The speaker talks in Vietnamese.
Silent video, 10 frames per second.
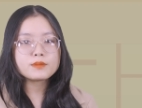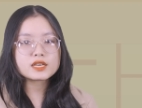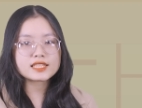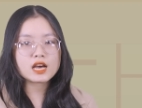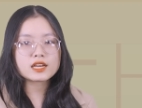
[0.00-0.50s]
mức
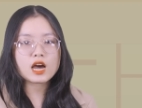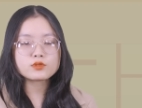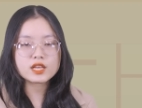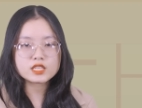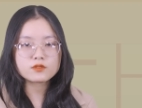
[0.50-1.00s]
tăng cao
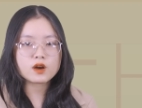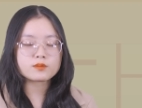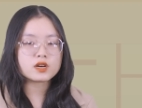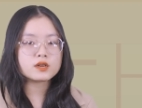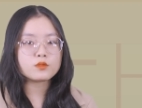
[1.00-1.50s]
nhất trong
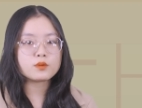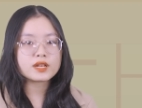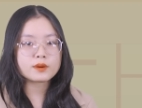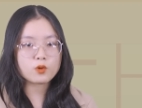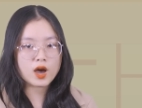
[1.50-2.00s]
vòng hơn 40
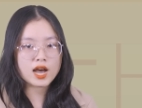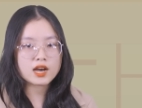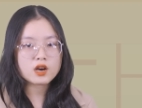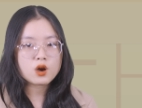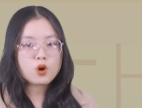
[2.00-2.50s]
năm qua.
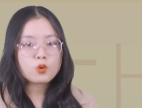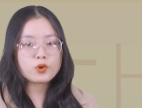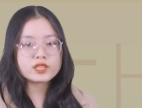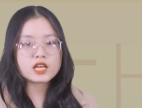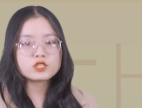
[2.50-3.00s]

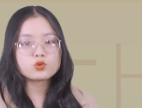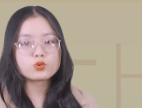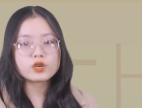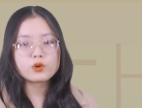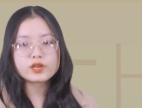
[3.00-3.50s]
Nguyên nhân chủ
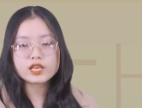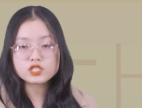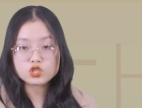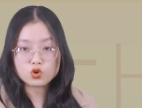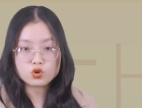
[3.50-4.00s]
yếu khiến
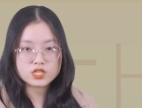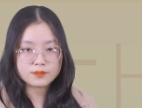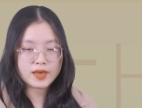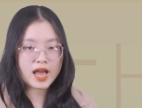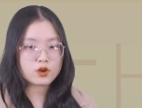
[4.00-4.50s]
chỉ số
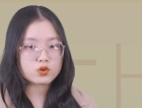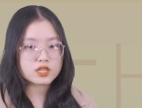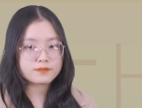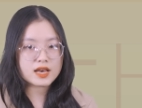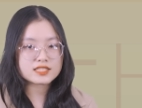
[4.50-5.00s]
CPI của
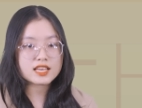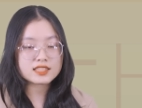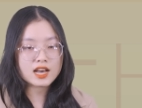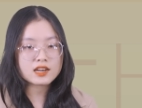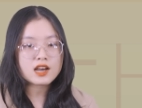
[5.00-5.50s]
Nhật Bản gia
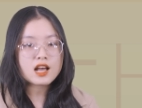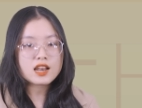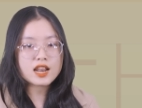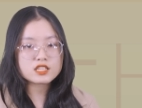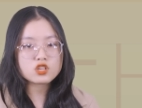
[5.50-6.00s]
tăng
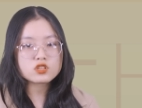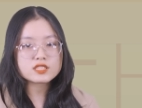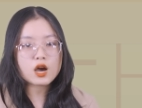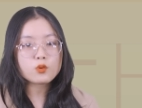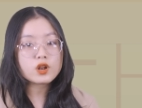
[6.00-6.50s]
là do
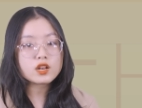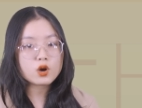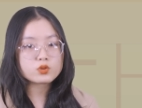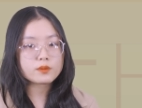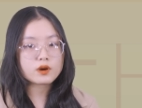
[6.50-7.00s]
giá nguyên
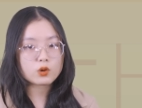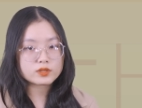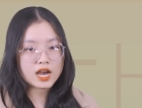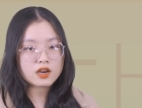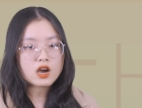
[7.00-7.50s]
liệu nhập khẩu
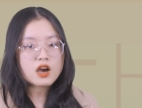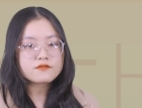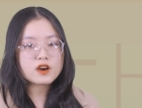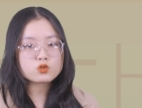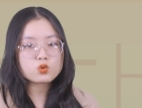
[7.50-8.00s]
tăng
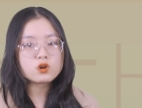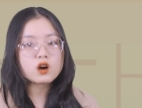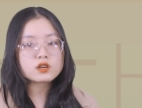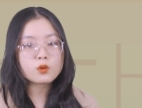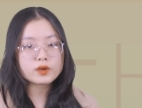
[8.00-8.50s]
và xu
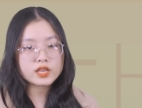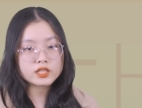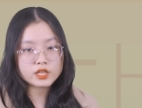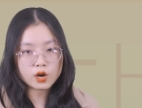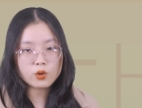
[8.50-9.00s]
hướng đồng yên
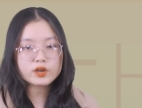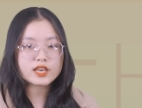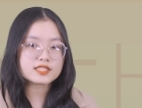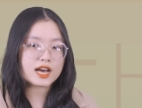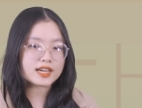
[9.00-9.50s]
yếu
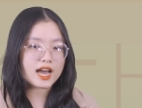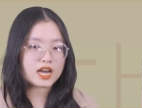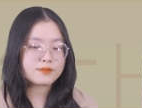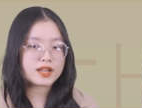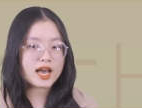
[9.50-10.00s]
khiến giá cả
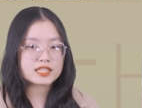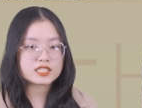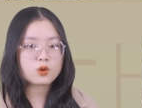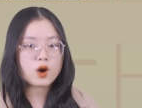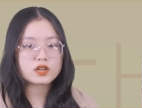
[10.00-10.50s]
các mặt hàng
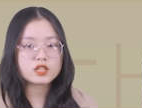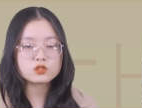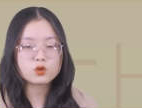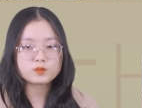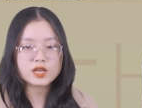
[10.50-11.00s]
sinh hoạt liên
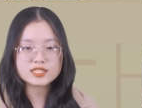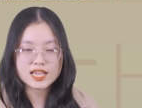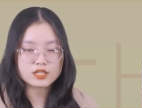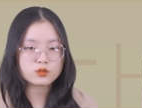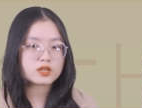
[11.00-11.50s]
tục tăng
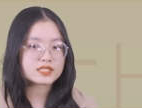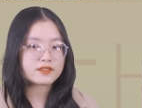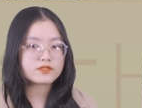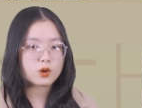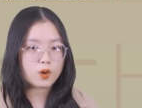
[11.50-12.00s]
giá trong thời gian vừa